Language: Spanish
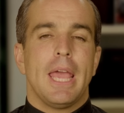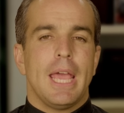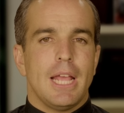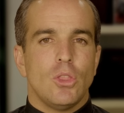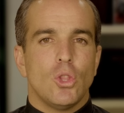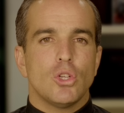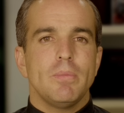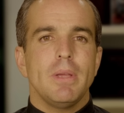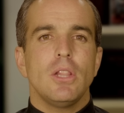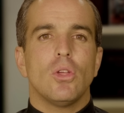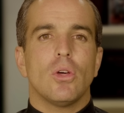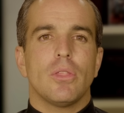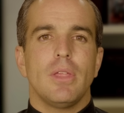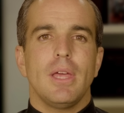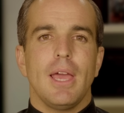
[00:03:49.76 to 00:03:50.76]
En
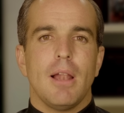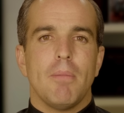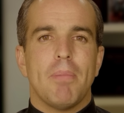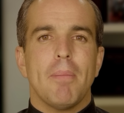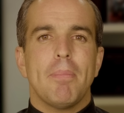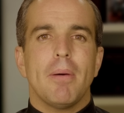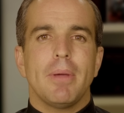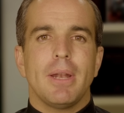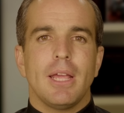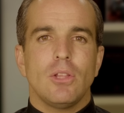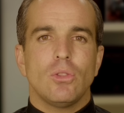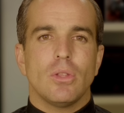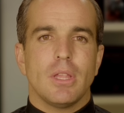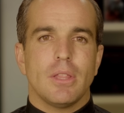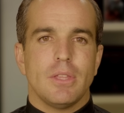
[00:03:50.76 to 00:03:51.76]
2012, el Papa
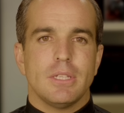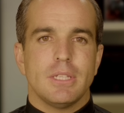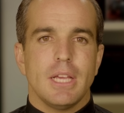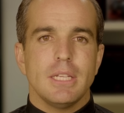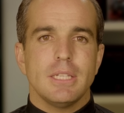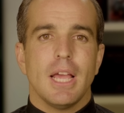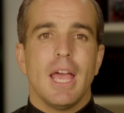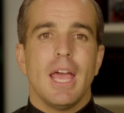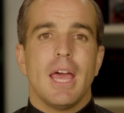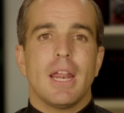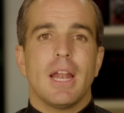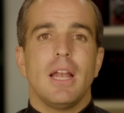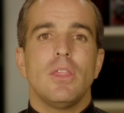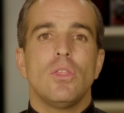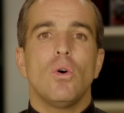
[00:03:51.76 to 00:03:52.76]
Benedicto XVI
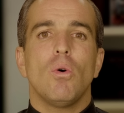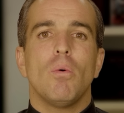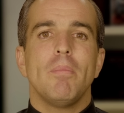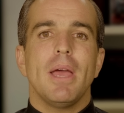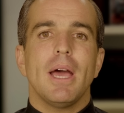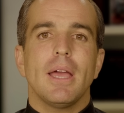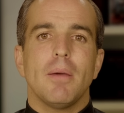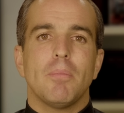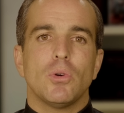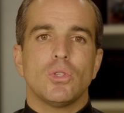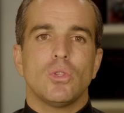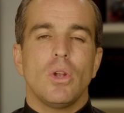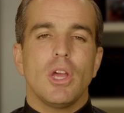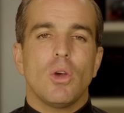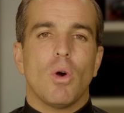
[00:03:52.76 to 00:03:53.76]
realizó un viaje
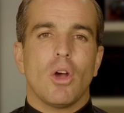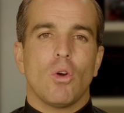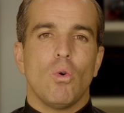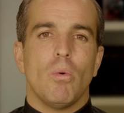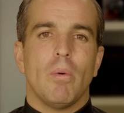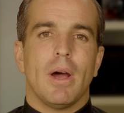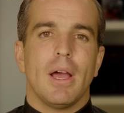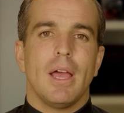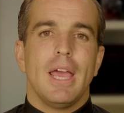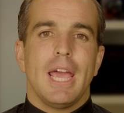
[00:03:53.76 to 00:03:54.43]
apostólico a Cuba,